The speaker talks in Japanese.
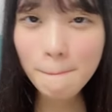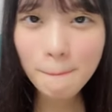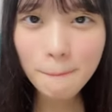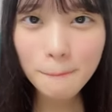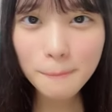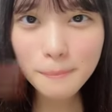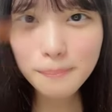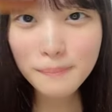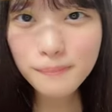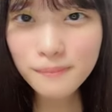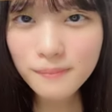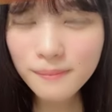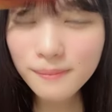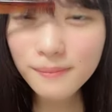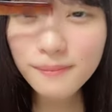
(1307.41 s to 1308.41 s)
何言ってか分
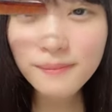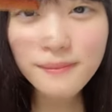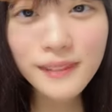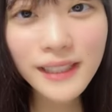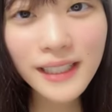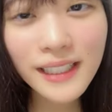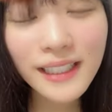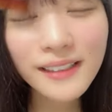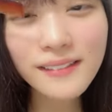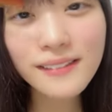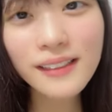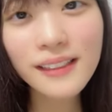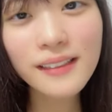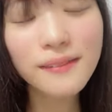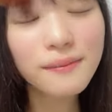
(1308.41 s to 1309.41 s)
からんもん分からん
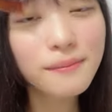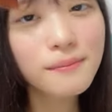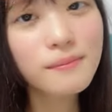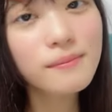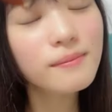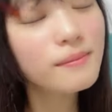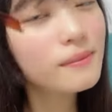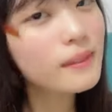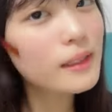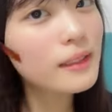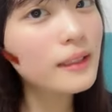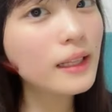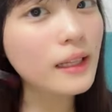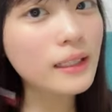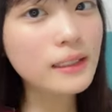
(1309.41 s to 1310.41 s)
よね
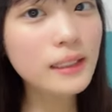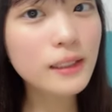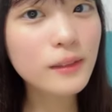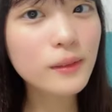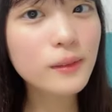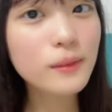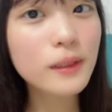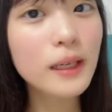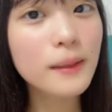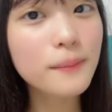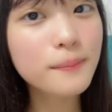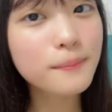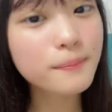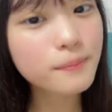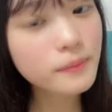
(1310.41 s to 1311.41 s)
長崎の子が
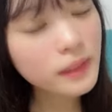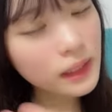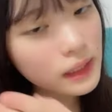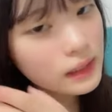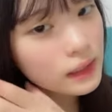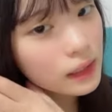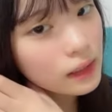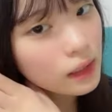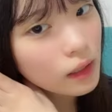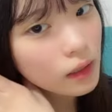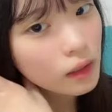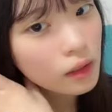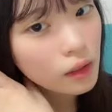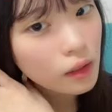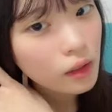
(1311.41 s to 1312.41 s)
ひーちゃんが